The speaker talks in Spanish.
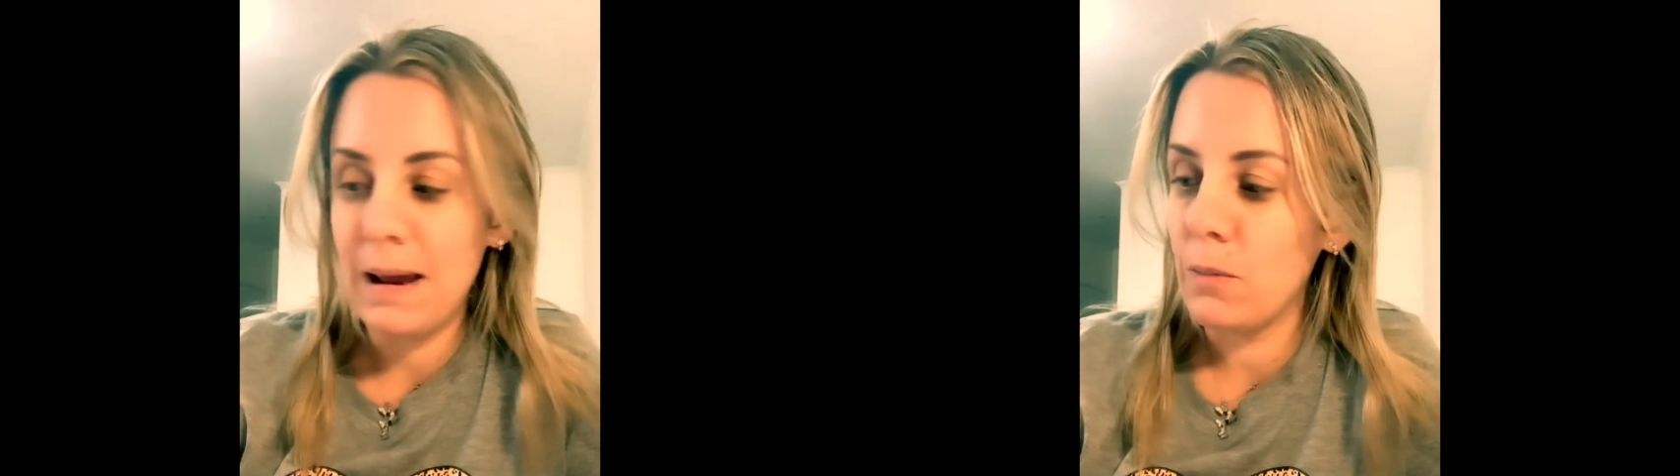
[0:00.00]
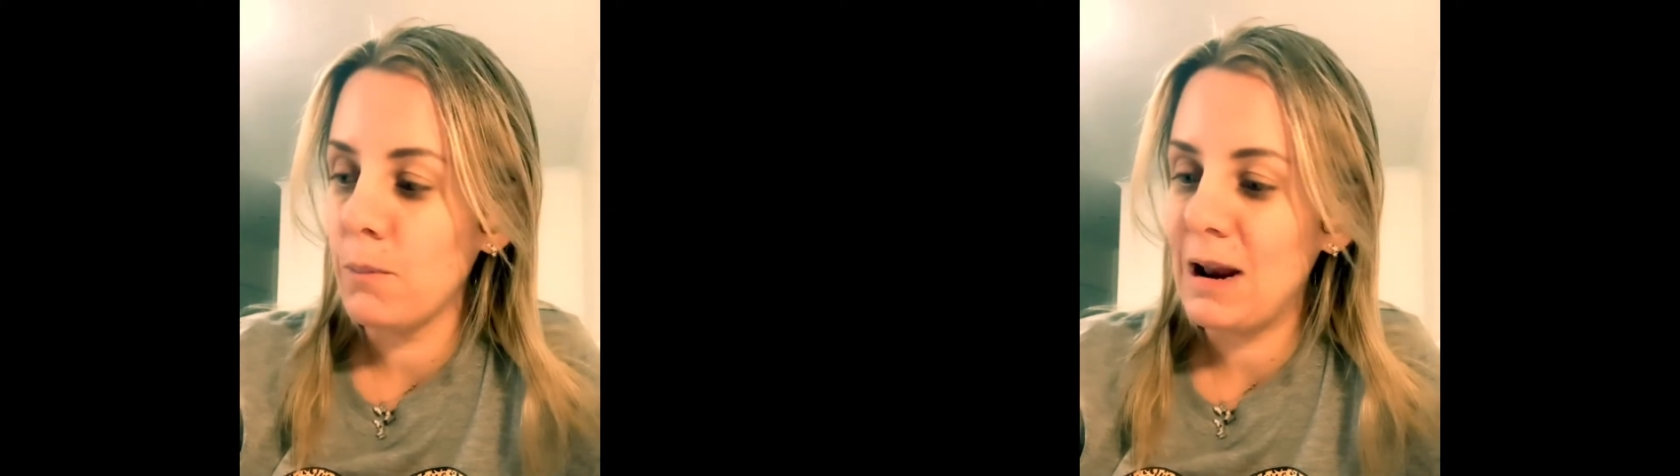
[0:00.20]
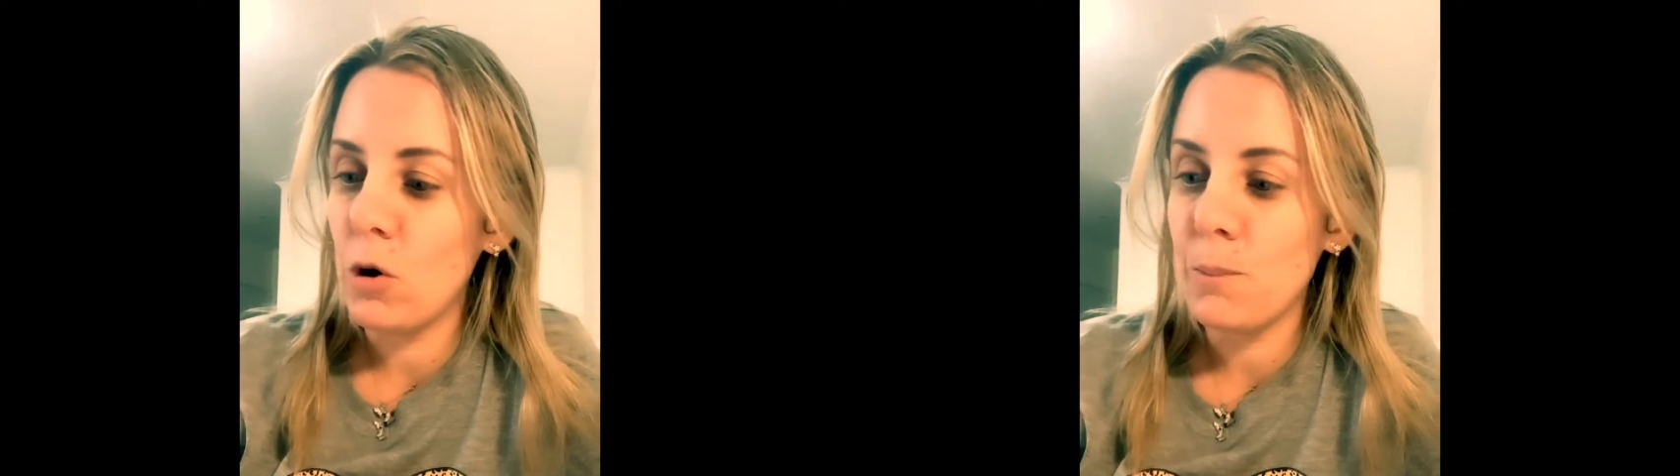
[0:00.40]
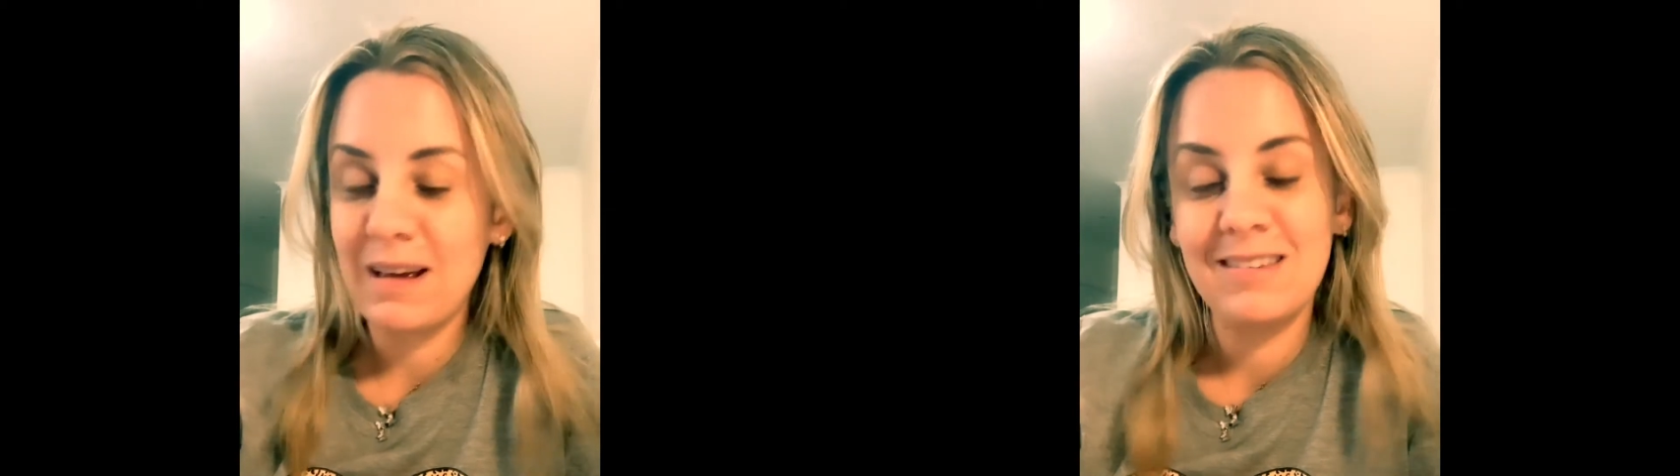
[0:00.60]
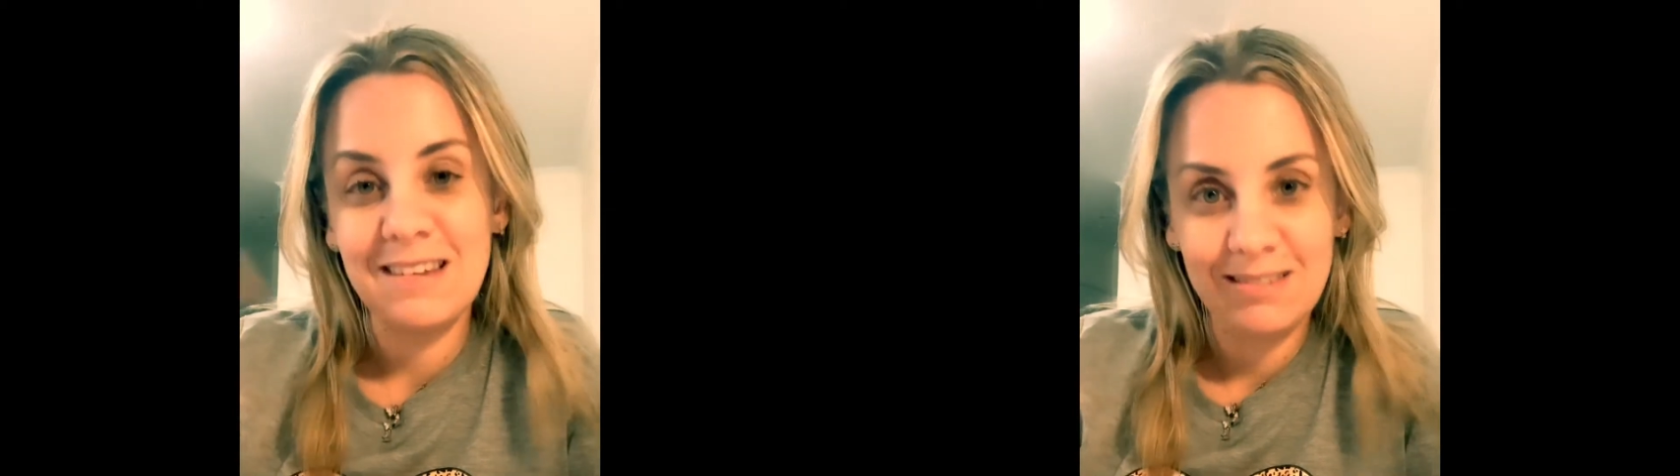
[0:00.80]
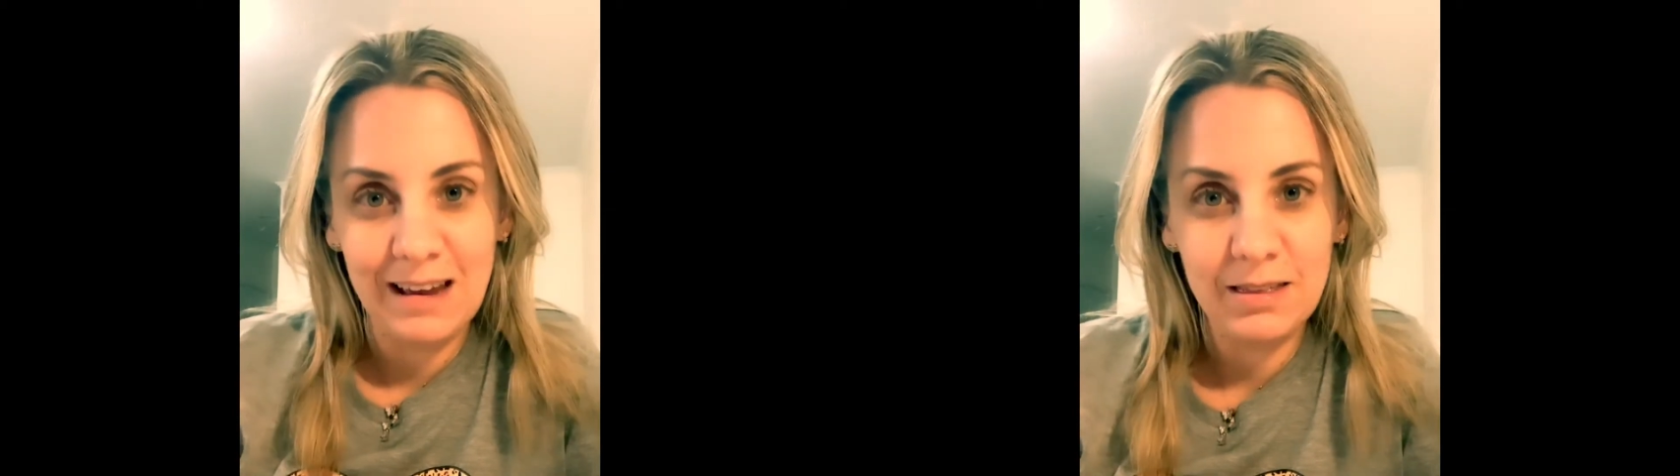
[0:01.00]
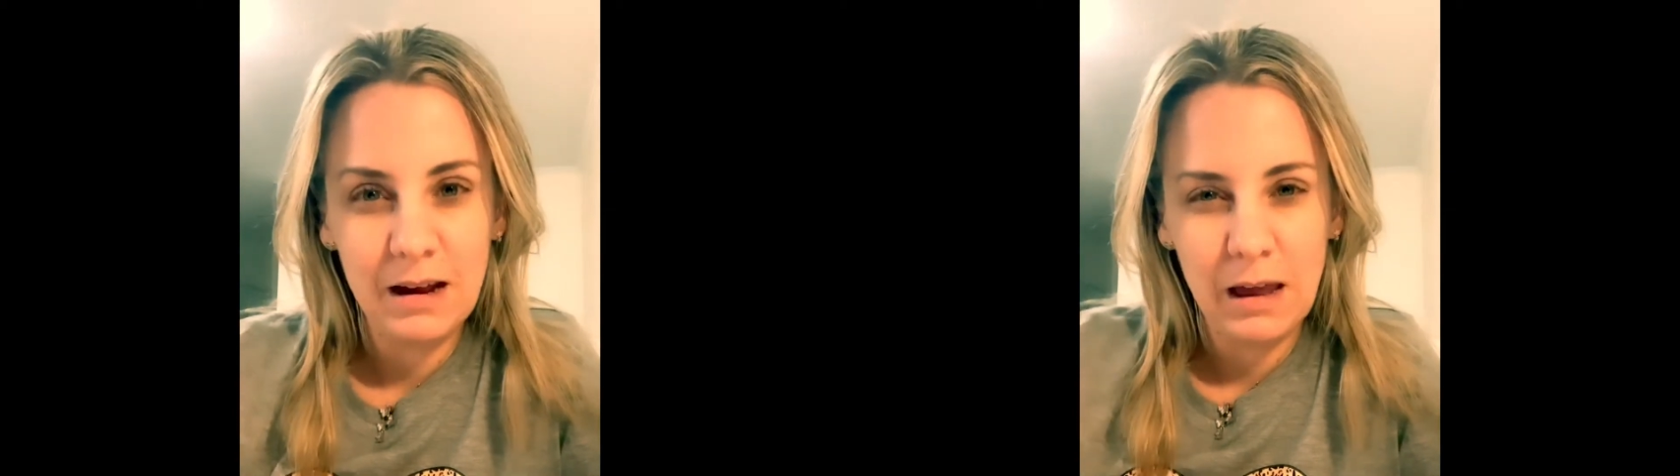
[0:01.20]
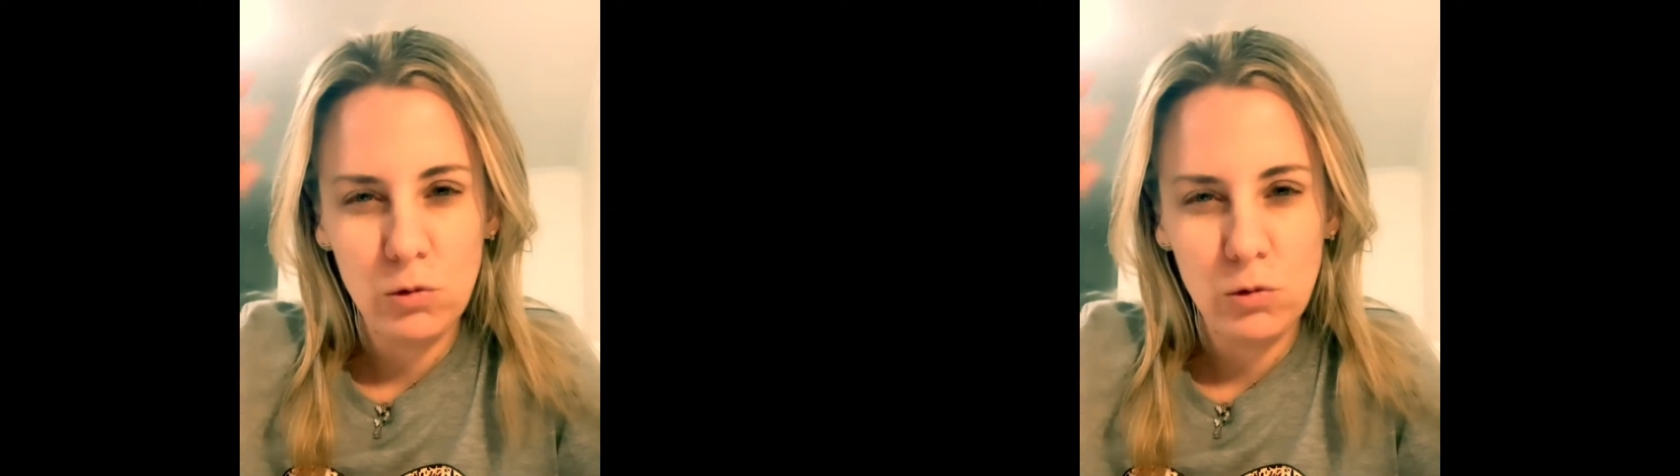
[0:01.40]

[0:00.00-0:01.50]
un velón preexistente que